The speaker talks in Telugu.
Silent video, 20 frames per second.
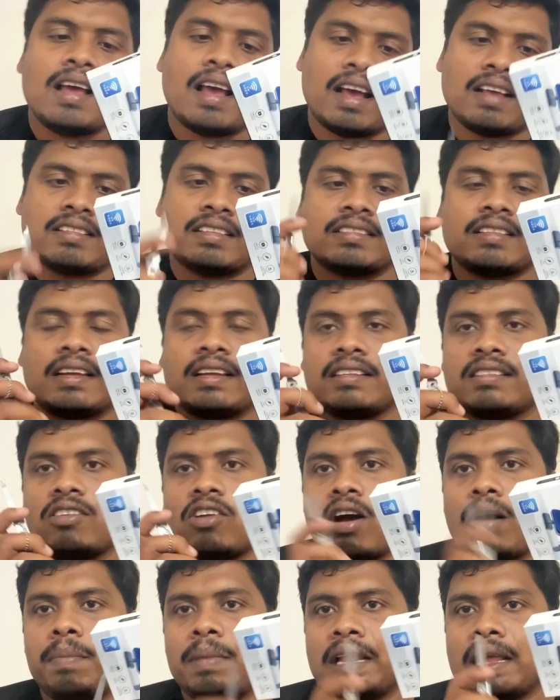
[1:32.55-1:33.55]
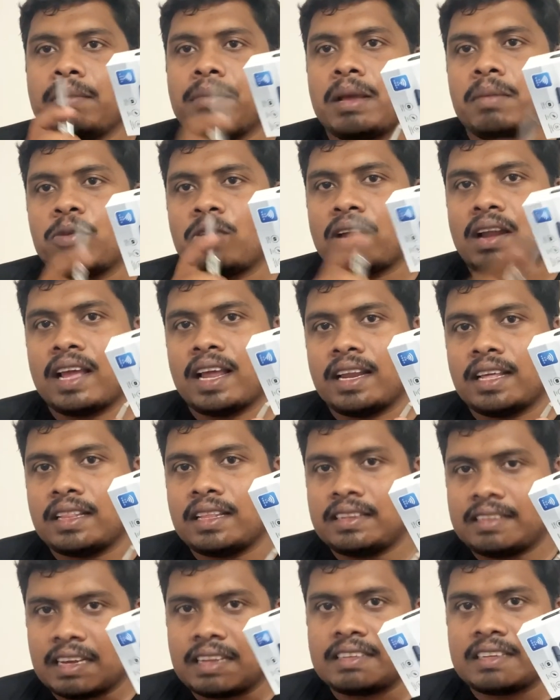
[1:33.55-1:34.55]
యాక్సెసరీస్ లోపల ఏమేమి ఉన్నాయి అనేది
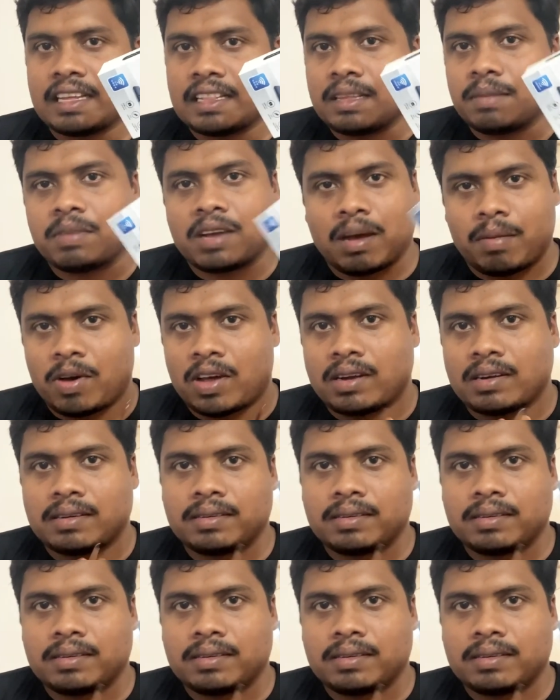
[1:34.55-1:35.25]
చెక్ చేద్దాం కమా